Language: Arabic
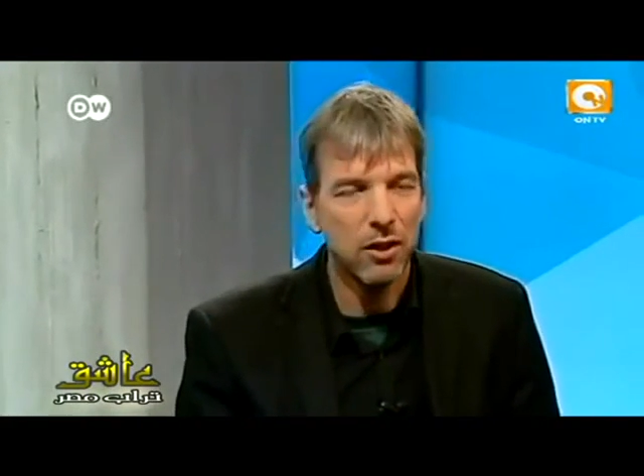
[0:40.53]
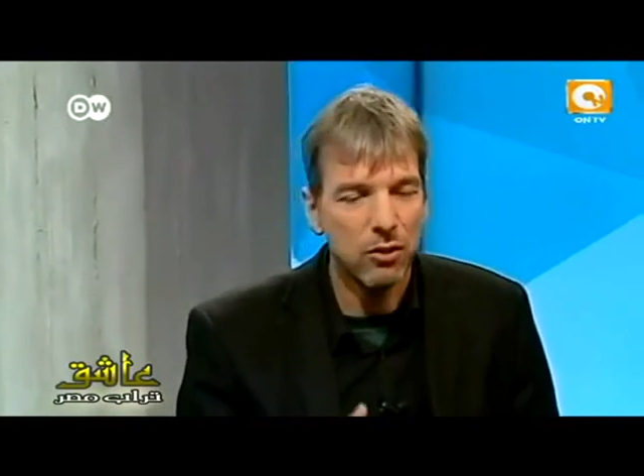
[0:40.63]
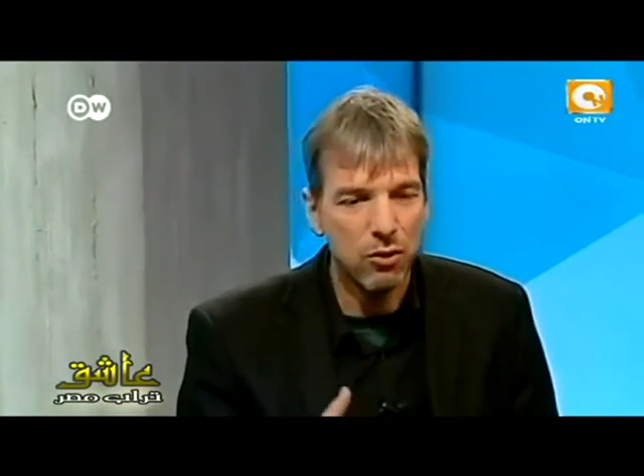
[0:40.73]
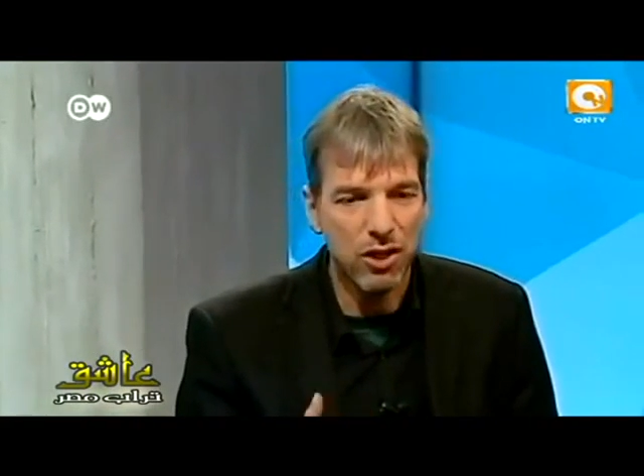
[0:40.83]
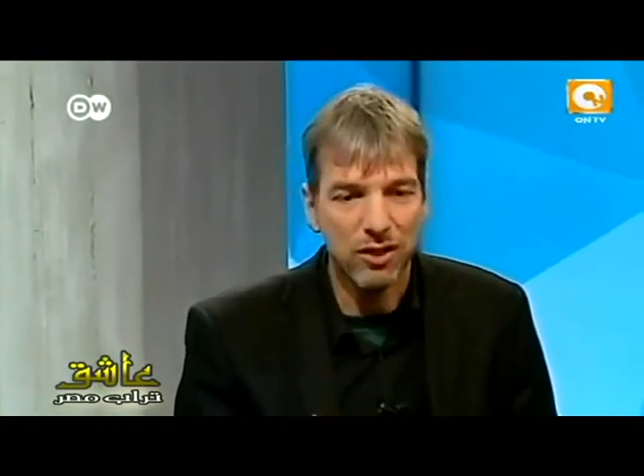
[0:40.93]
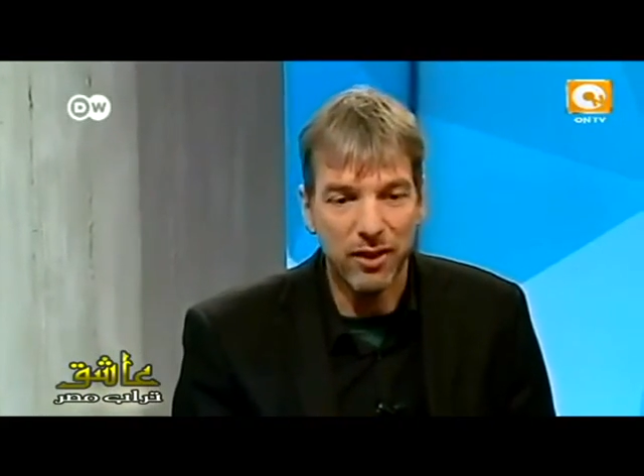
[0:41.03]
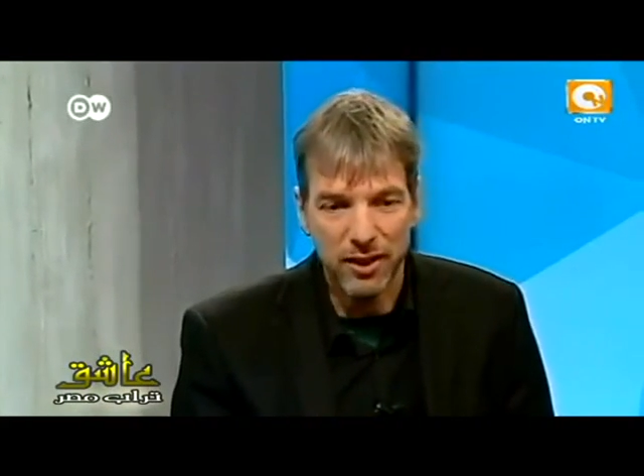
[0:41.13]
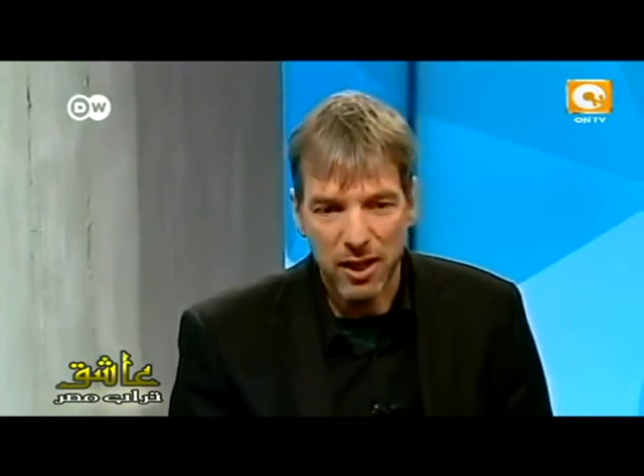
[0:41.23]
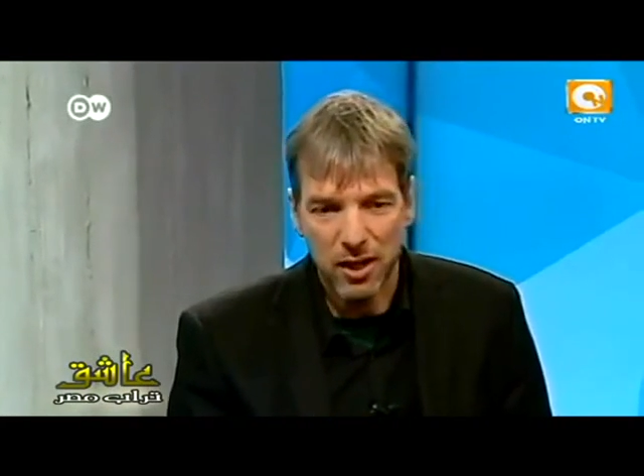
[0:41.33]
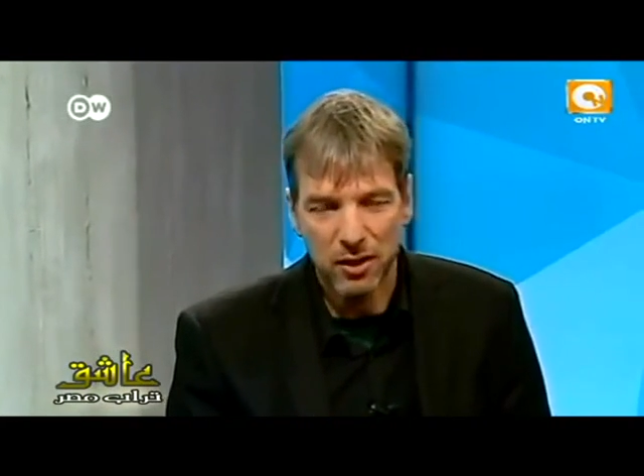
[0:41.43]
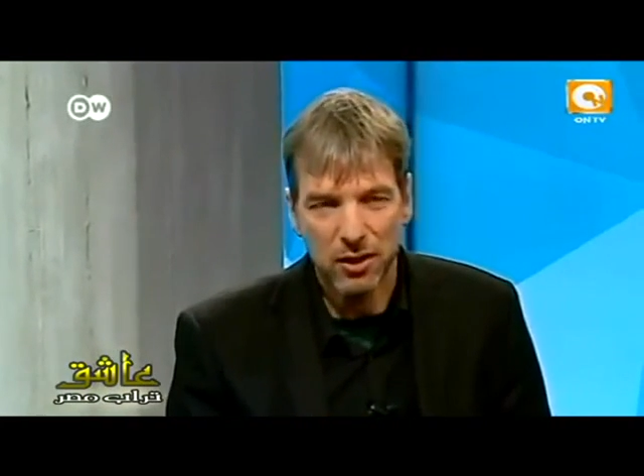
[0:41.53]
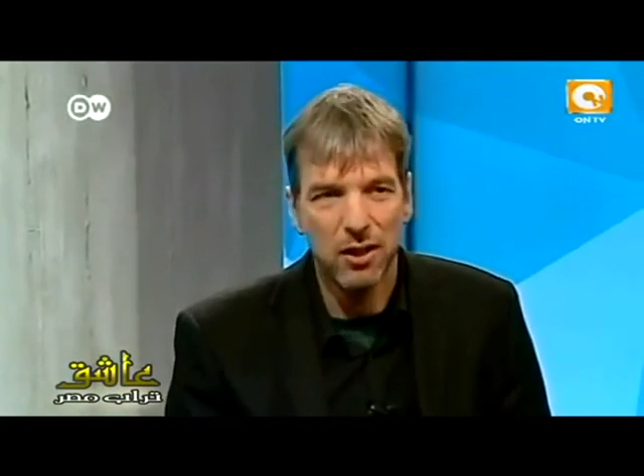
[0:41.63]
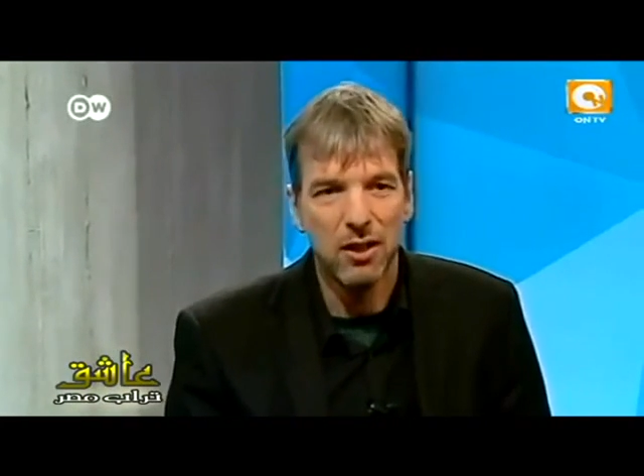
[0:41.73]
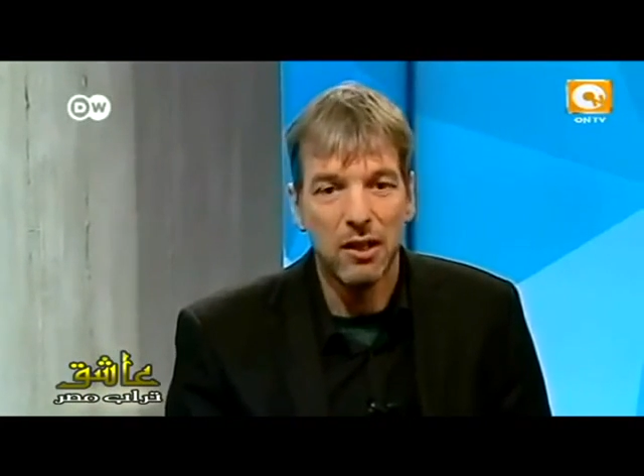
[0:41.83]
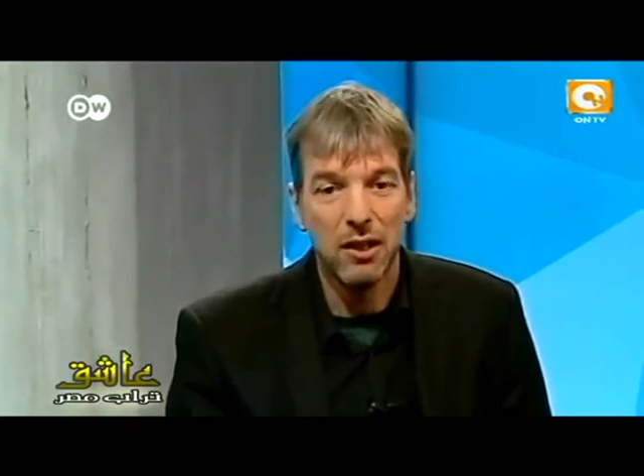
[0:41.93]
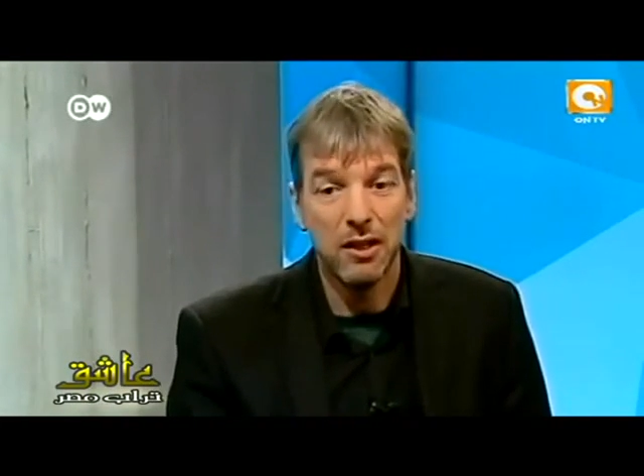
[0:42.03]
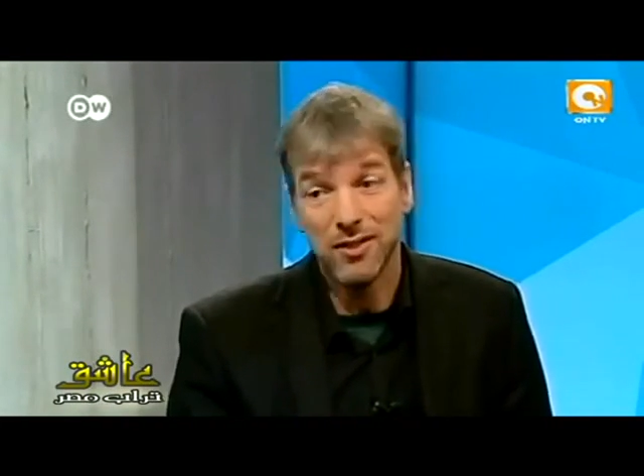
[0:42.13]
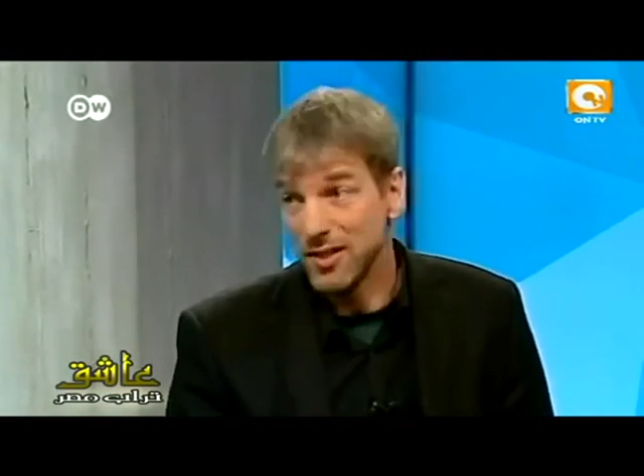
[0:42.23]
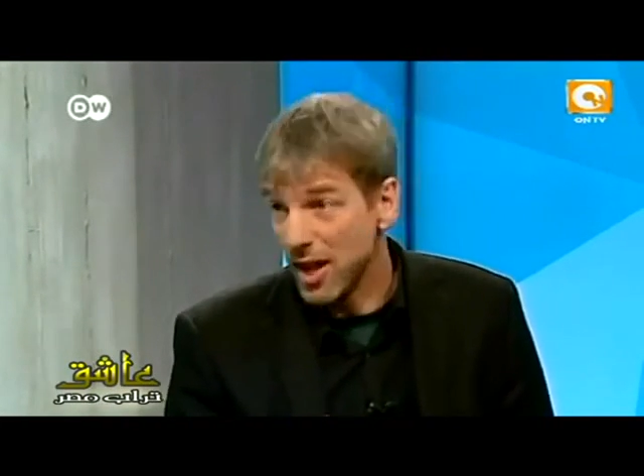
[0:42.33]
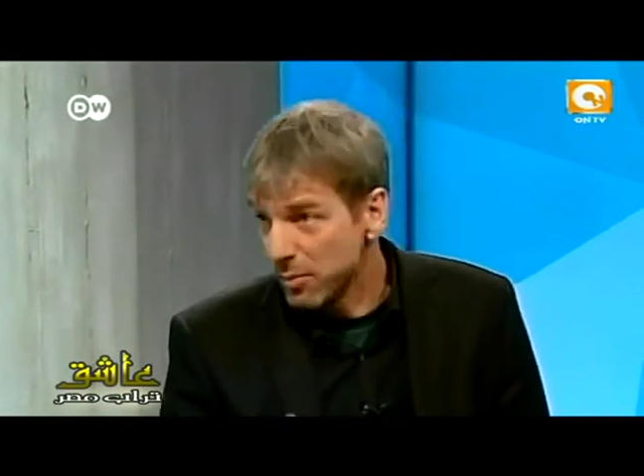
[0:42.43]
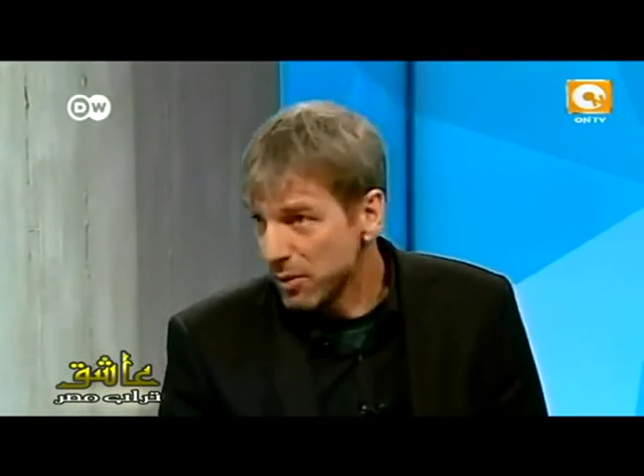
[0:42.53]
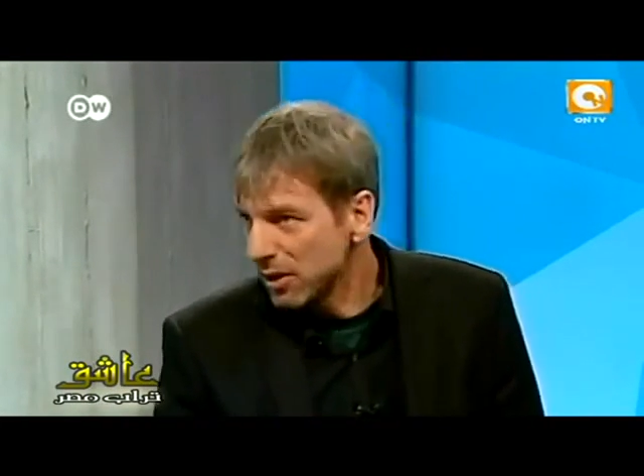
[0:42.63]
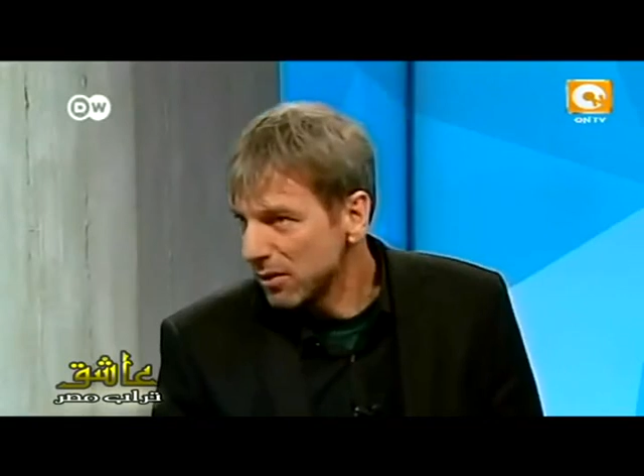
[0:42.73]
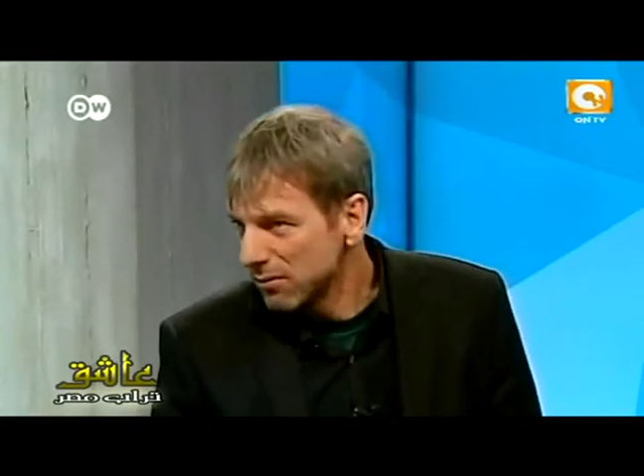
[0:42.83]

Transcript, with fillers: يوجد تيار إسلامي